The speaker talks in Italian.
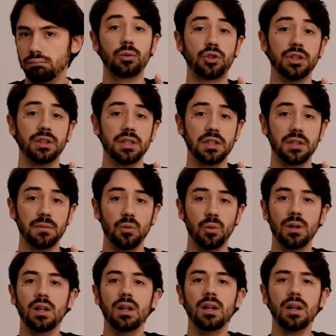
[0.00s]
quarto
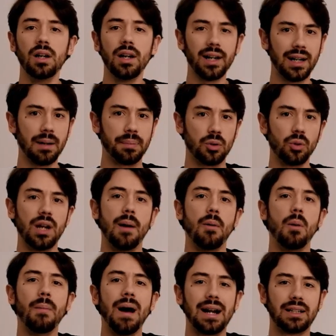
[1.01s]
centesimo.
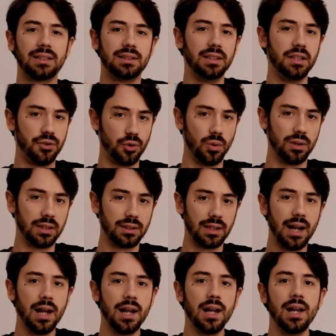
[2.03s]
Ricapitoliamo, Bucks nel
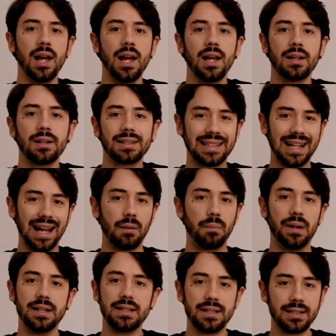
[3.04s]
53,
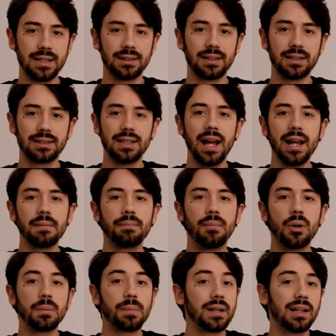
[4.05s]
Scarpa nel 66,
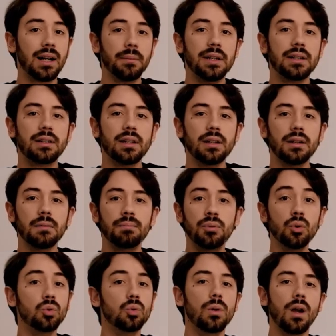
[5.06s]
poi praticamente
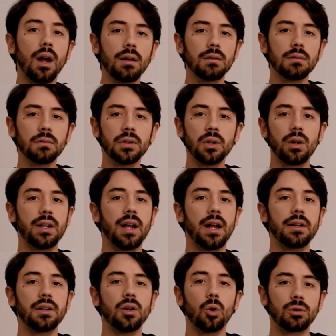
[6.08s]
più nulla fino
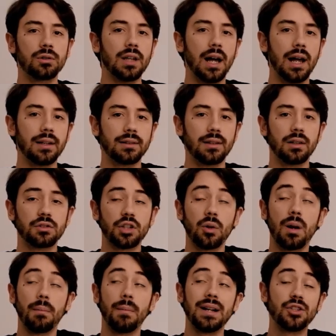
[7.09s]
agli anni 80.
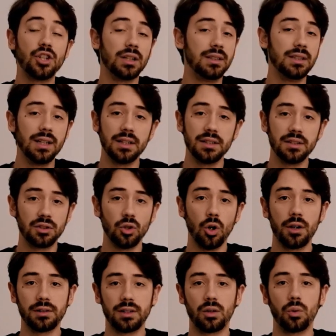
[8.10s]
C'è una manciatina di
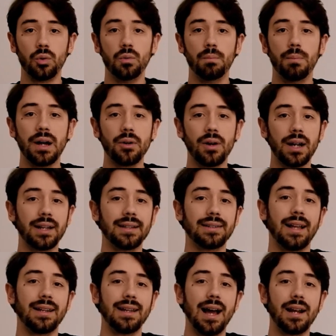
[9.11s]
storie, tra cui un paio
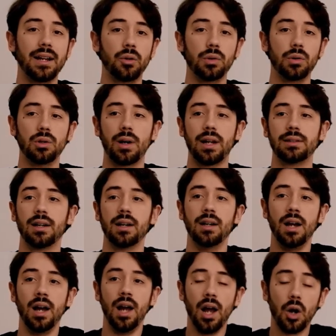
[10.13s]
anche italiane, in cui
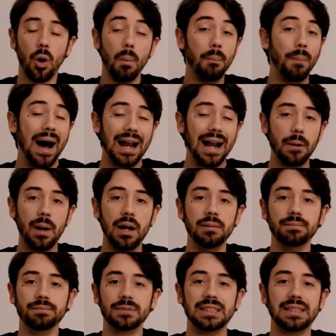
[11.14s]
Doretta compare,
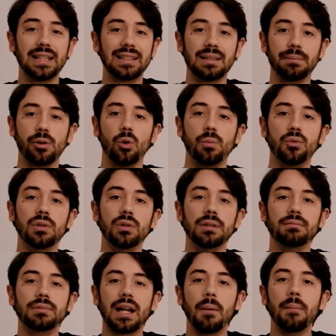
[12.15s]
ma si tratta per lo più
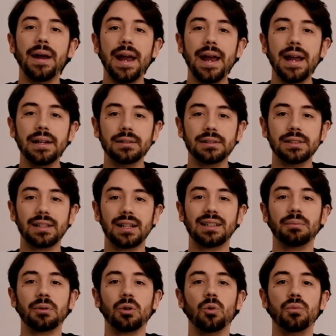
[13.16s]
di camei, si
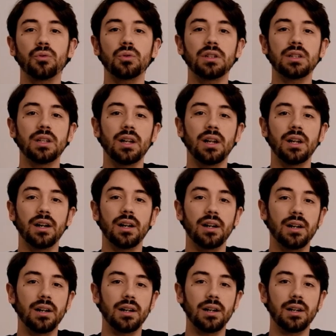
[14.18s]
tratta per lo più di
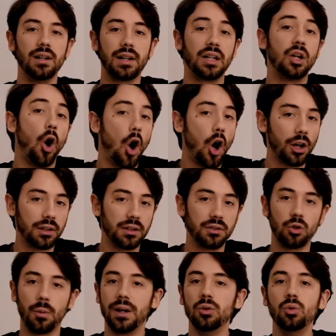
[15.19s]
eh,
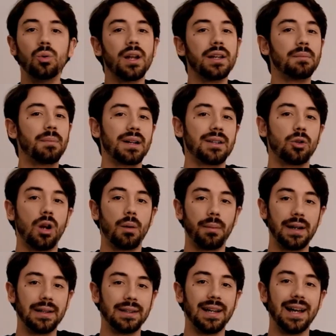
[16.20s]
ricordi, insomma nulla di
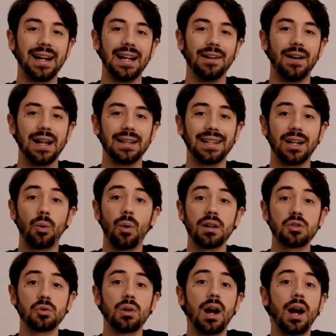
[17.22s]
particolarmente rilevante, è
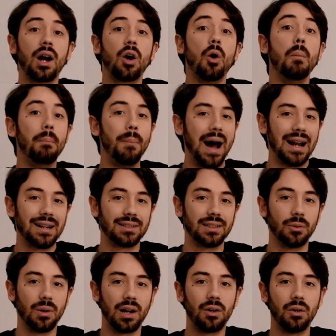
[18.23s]
quasi una
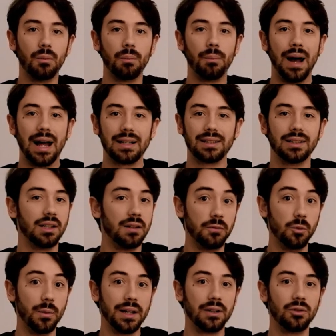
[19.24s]
comparsa, una comparsa
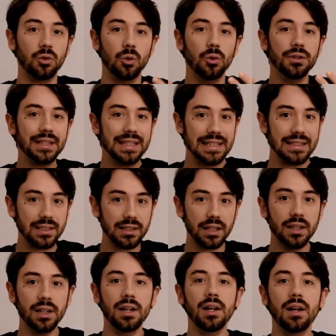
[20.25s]
del fumetto
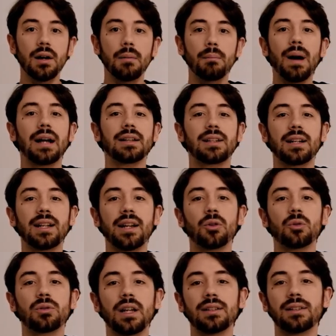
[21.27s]
Disney. Ma tra
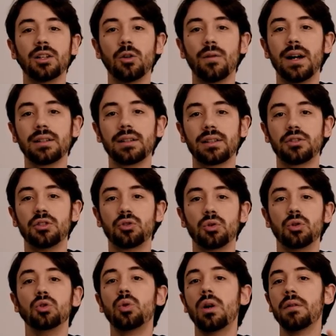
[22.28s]
gli anni 80 e 90 ci
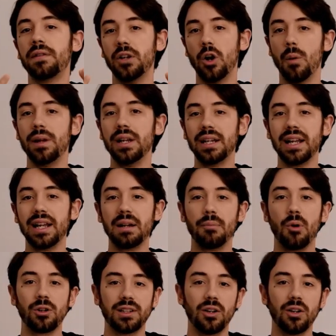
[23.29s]
sono due fenomeni che